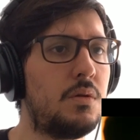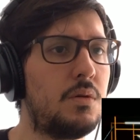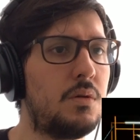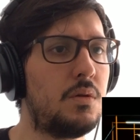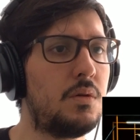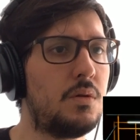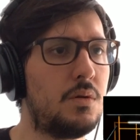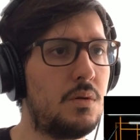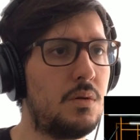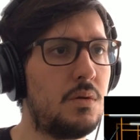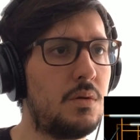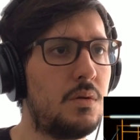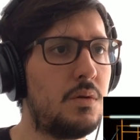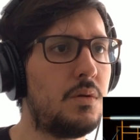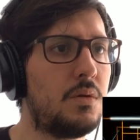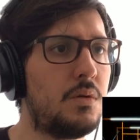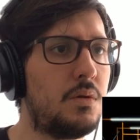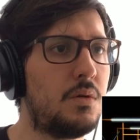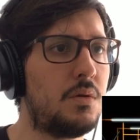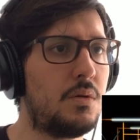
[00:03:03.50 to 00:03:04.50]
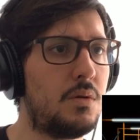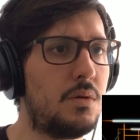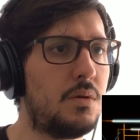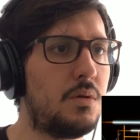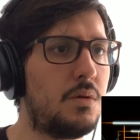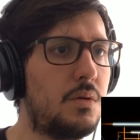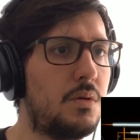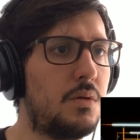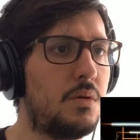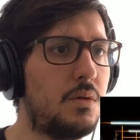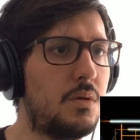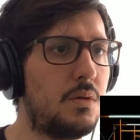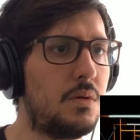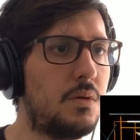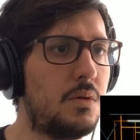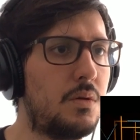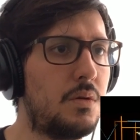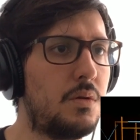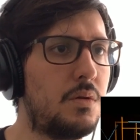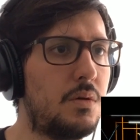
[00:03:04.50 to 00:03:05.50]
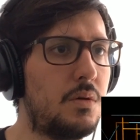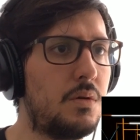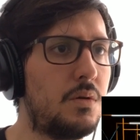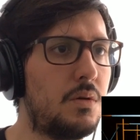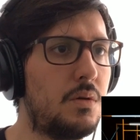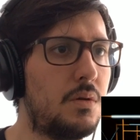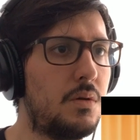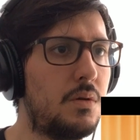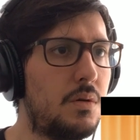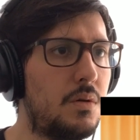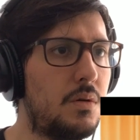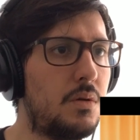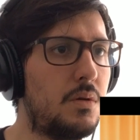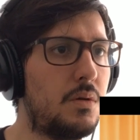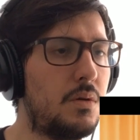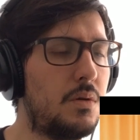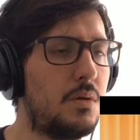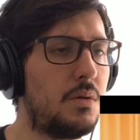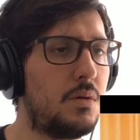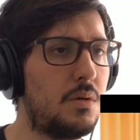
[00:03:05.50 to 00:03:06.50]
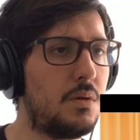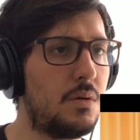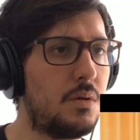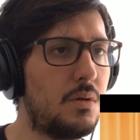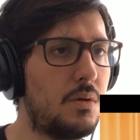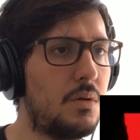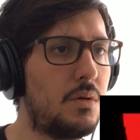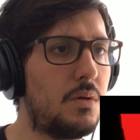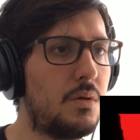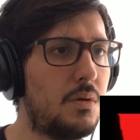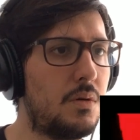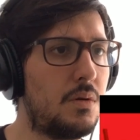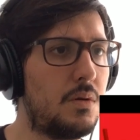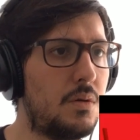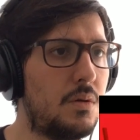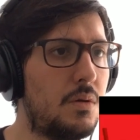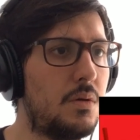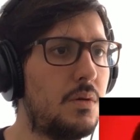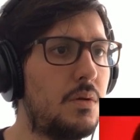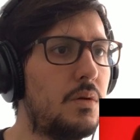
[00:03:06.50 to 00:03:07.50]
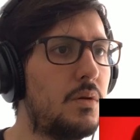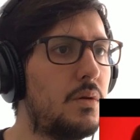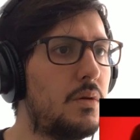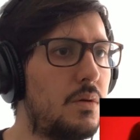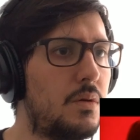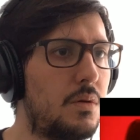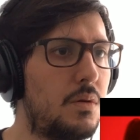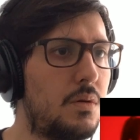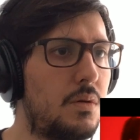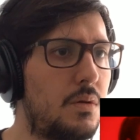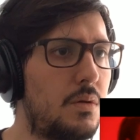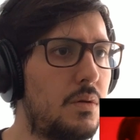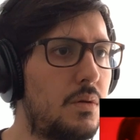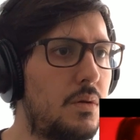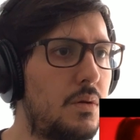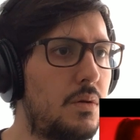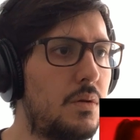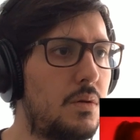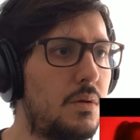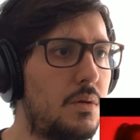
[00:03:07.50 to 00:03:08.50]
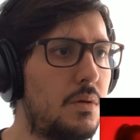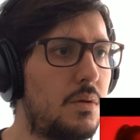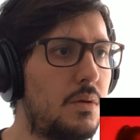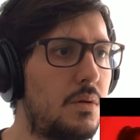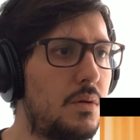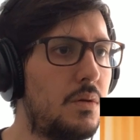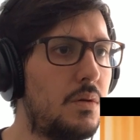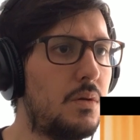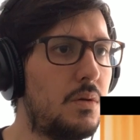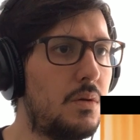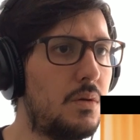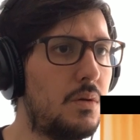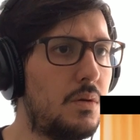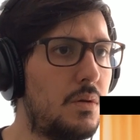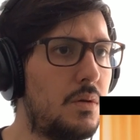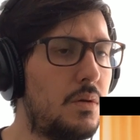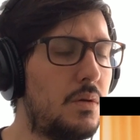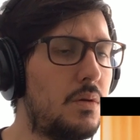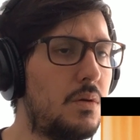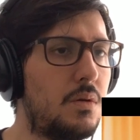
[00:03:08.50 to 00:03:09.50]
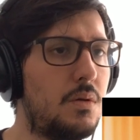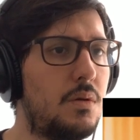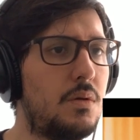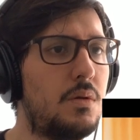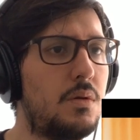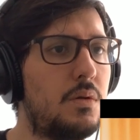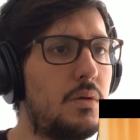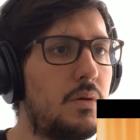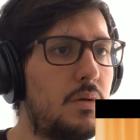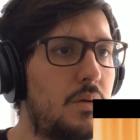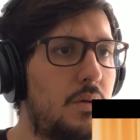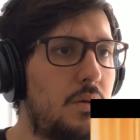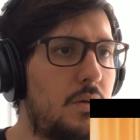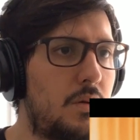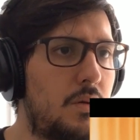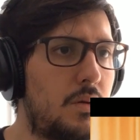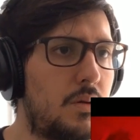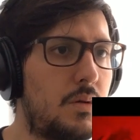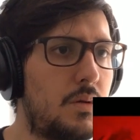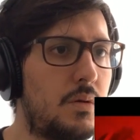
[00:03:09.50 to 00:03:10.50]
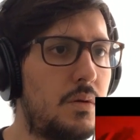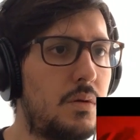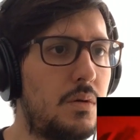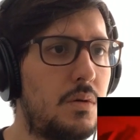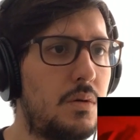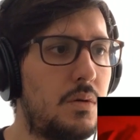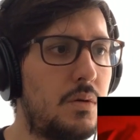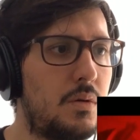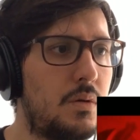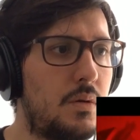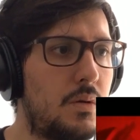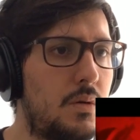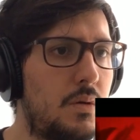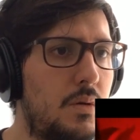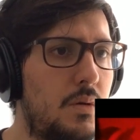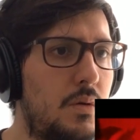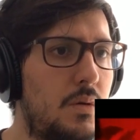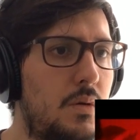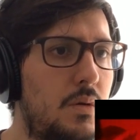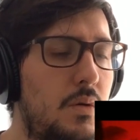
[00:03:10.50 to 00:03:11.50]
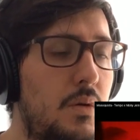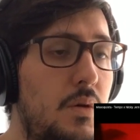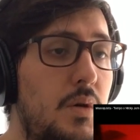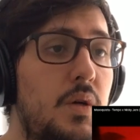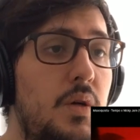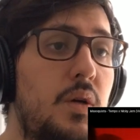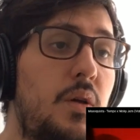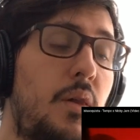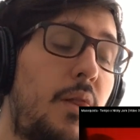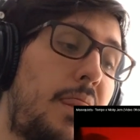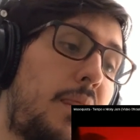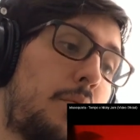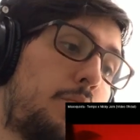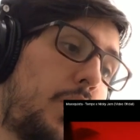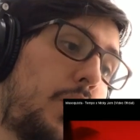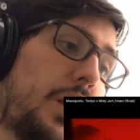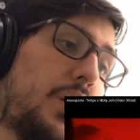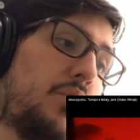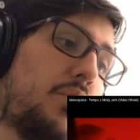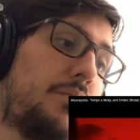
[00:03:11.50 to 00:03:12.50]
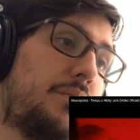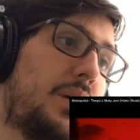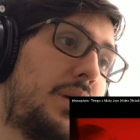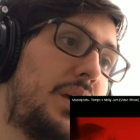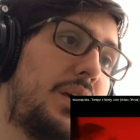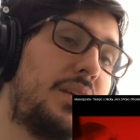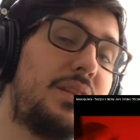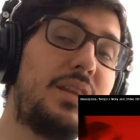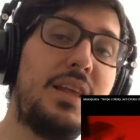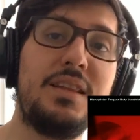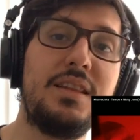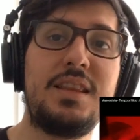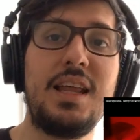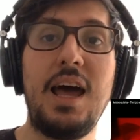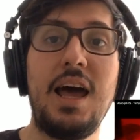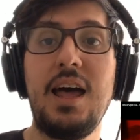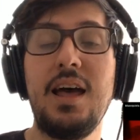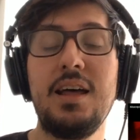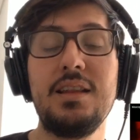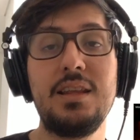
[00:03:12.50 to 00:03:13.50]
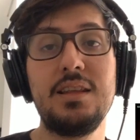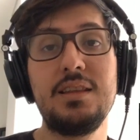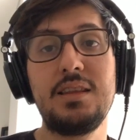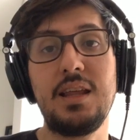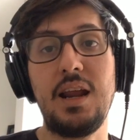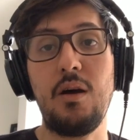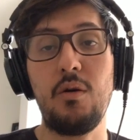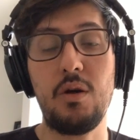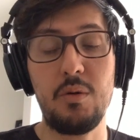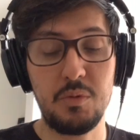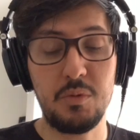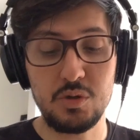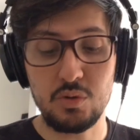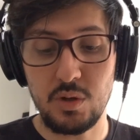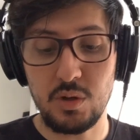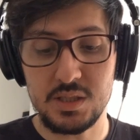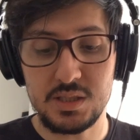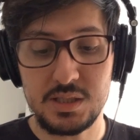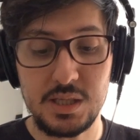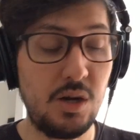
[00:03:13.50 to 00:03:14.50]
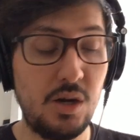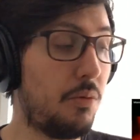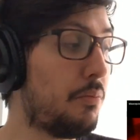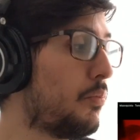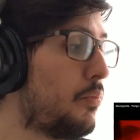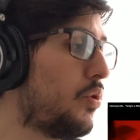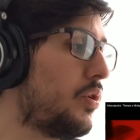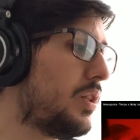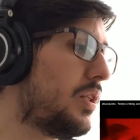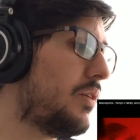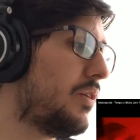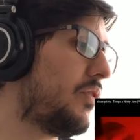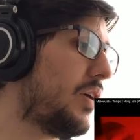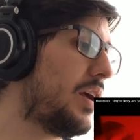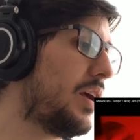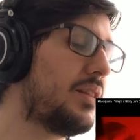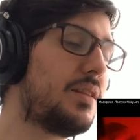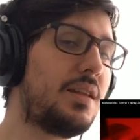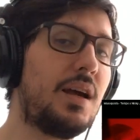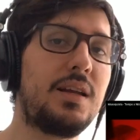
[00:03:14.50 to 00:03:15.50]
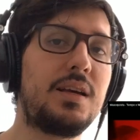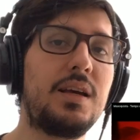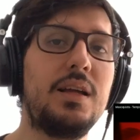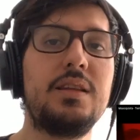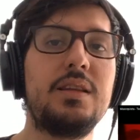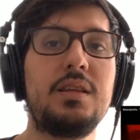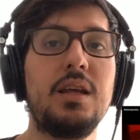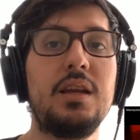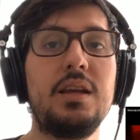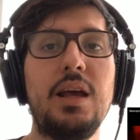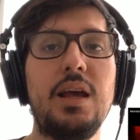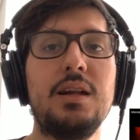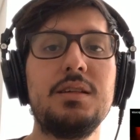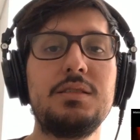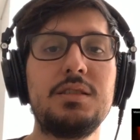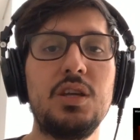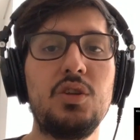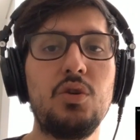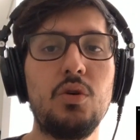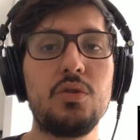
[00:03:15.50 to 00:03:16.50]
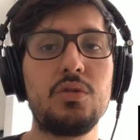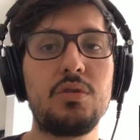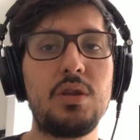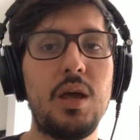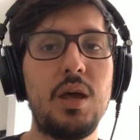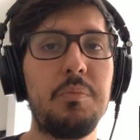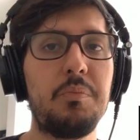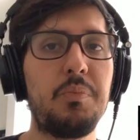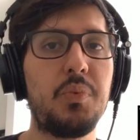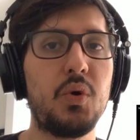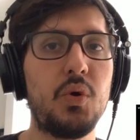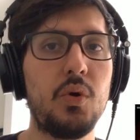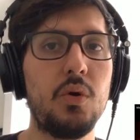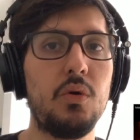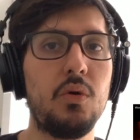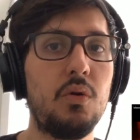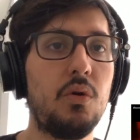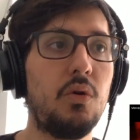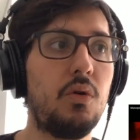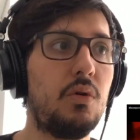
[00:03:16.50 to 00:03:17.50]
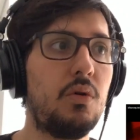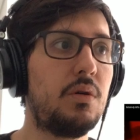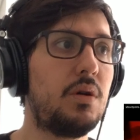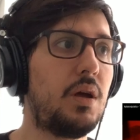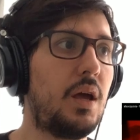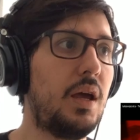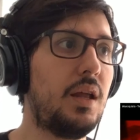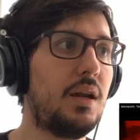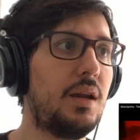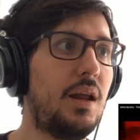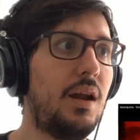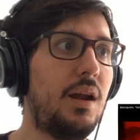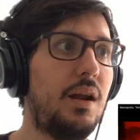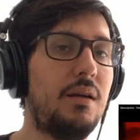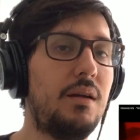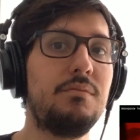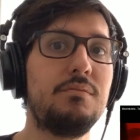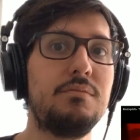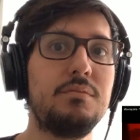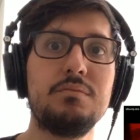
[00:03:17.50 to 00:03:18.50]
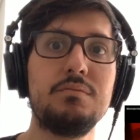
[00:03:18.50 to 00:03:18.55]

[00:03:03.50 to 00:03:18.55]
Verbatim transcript: que yo siempre vire, para que te castigue, que no se te olvide. Bueno, eh, de, entrada, de entrada vemos un estilo muy diferente al que tenía el señor Tempo en el